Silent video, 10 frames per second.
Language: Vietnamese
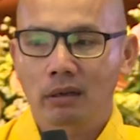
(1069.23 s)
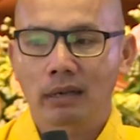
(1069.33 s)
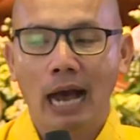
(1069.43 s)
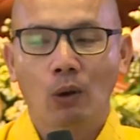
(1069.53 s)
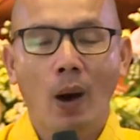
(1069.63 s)

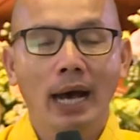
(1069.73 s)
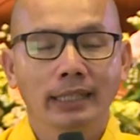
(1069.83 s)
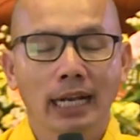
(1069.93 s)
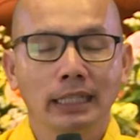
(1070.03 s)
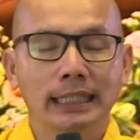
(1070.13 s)
đã quá
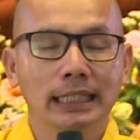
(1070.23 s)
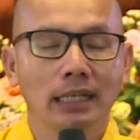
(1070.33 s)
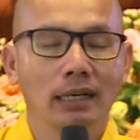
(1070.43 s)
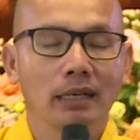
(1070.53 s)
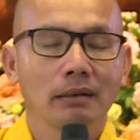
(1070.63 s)
thần
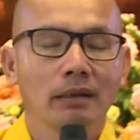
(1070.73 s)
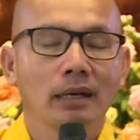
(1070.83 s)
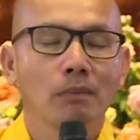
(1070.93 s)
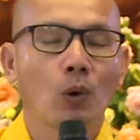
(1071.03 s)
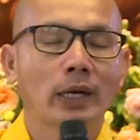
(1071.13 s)
tượng
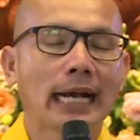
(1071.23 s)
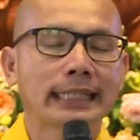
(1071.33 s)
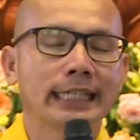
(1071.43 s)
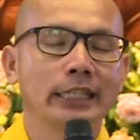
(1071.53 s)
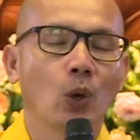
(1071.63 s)
một ca
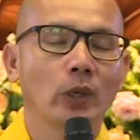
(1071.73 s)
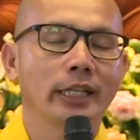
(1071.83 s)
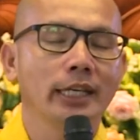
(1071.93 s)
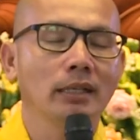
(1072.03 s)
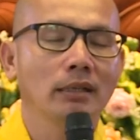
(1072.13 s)
sĩ nổi
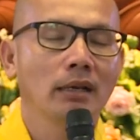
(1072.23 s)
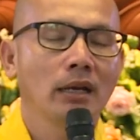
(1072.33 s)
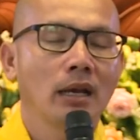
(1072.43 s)
tiếng,